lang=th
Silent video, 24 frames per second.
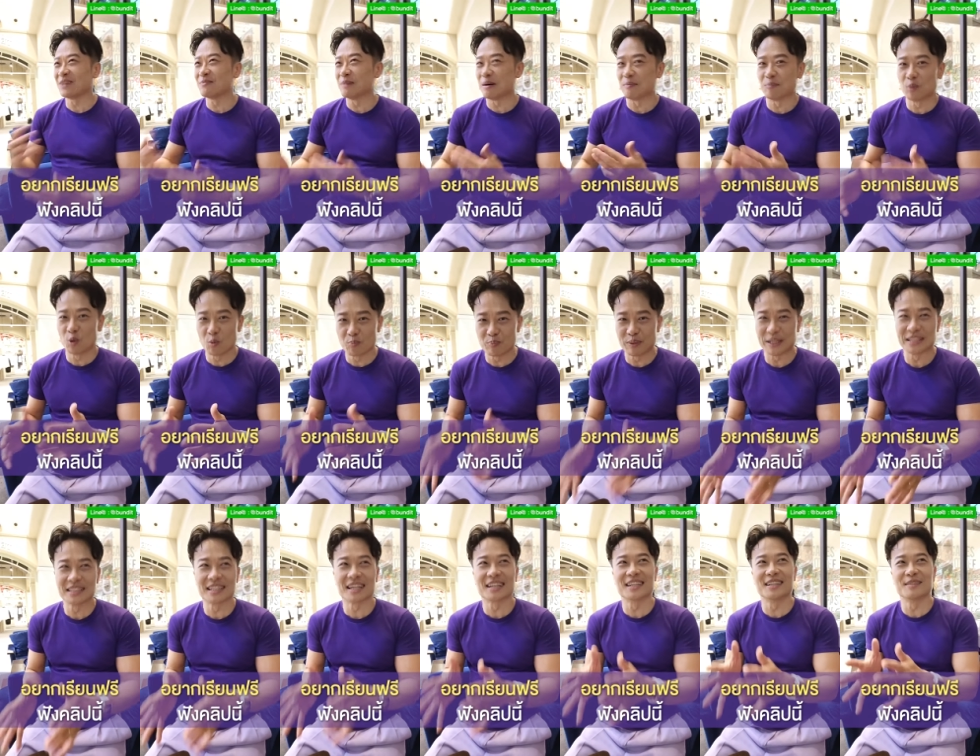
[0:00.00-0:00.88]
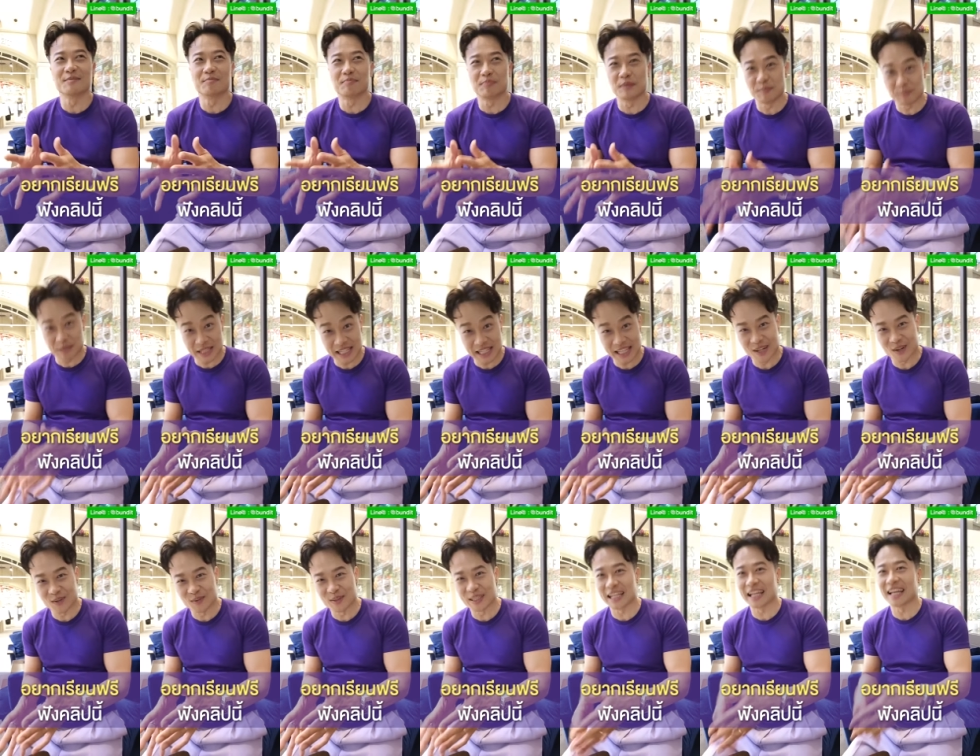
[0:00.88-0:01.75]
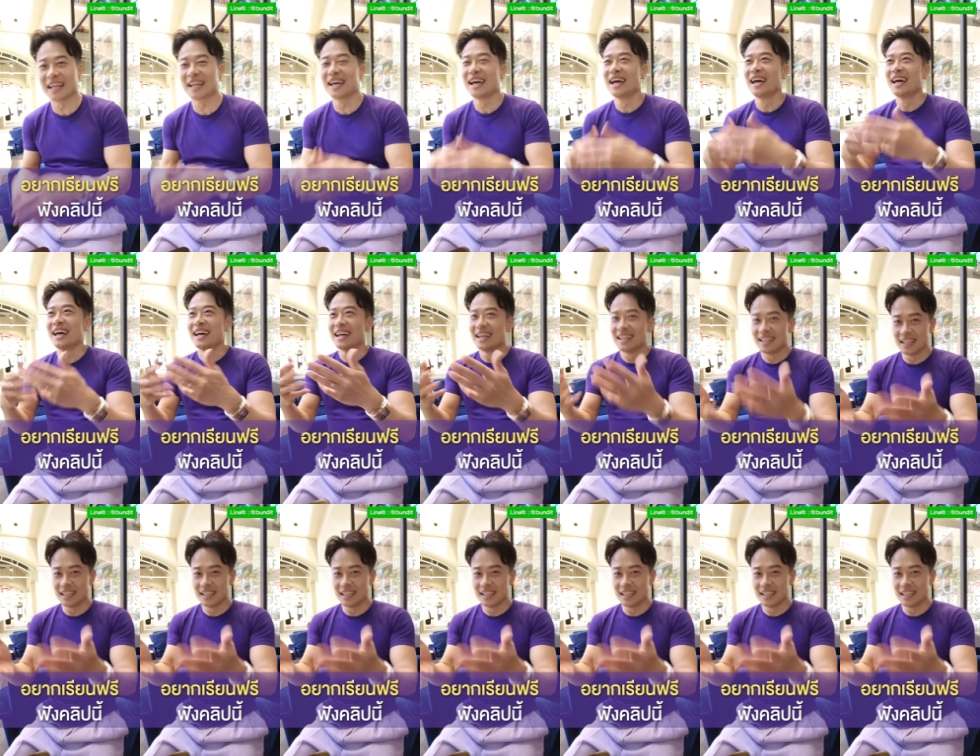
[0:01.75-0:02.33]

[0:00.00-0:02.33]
จะเอาแบบบลูพรินท์ก็คือพิมพ์เขียวเพราะนั้น